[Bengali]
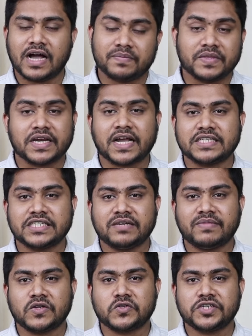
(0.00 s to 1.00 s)
আপনার
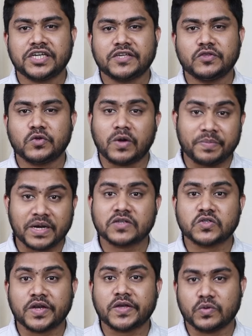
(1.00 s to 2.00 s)
কাছের মানুষটি কিন্তু আপনার
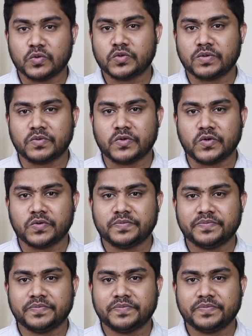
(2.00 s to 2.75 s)
কাছে অনেক গুরুত্বপূর্ণ